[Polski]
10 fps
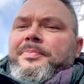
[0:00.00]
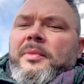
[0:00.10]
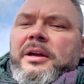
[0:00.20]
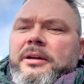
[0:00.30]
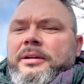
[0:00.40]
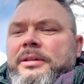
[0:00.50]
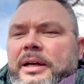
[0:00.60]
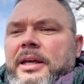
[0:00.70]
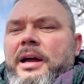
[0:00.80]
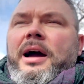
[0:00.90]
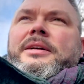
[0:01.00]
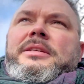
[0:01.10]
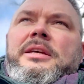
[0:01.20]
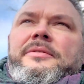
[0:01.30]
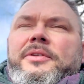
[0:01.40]
e, takie
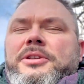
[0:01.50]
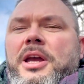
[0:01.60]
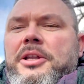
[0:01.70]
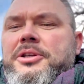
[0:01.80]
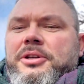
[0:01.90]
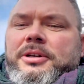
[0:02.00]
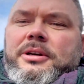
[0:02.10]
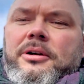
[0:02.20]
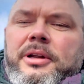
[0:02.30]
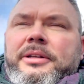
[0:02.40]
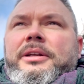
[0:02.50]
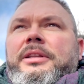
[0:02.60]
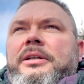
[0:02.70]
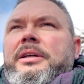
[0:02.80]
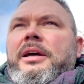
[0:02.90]
akcje widzieć, e, kolejne
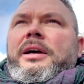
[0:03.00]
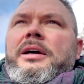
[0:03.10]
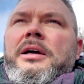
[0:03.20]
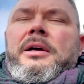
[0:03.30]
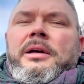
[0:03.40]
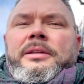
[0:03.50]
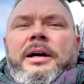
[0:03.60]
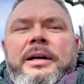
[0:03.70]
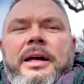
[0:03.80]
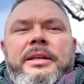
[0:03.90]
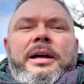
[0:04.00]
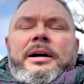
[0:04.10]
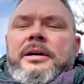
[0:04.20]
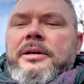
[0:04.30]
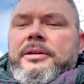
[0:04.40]
takie nagrania,